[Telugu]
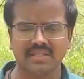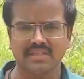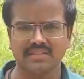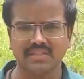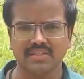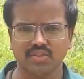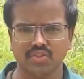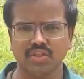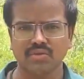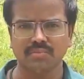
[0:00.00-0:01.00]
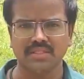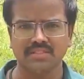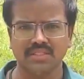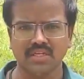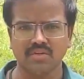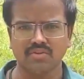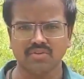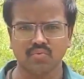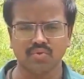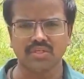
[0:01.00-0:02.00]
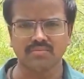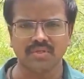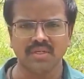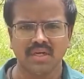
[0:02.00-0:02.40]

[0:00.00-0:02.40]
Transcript: అర్ధరాత్రి చిరుతను బంధించారు ఈరోజు ఉదయం